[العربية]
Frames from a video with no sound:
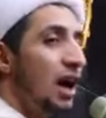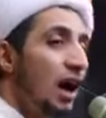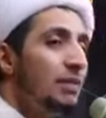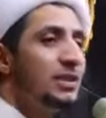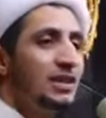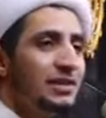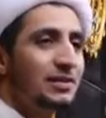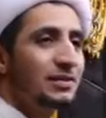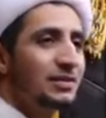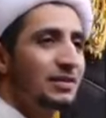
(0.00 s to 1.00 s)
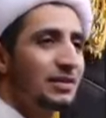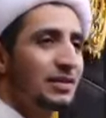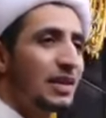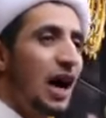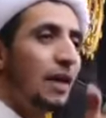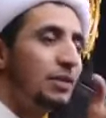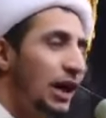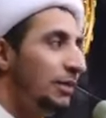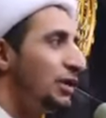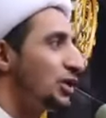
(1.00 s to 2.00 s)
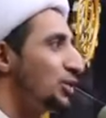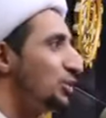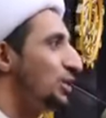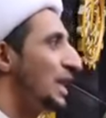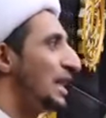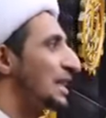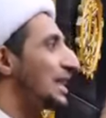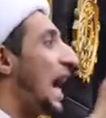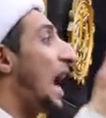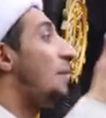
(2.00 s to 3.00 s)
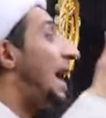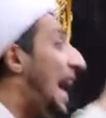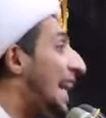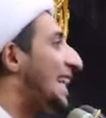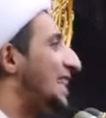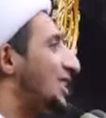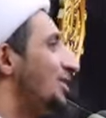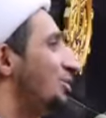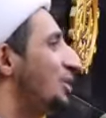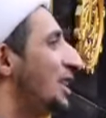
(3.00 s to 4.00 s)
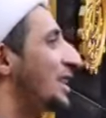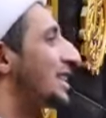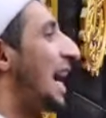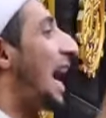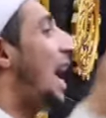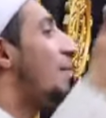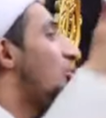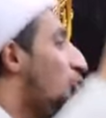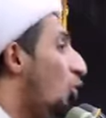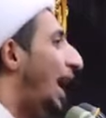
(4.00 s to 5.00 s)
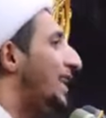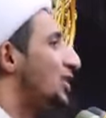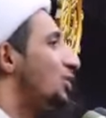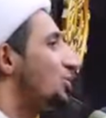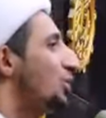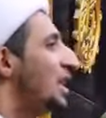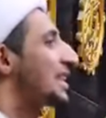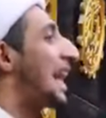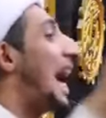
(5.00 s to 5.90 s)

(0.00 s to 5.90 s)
طعامه طعام قلبه شنو طعام عقله شنو طعام روحه شنو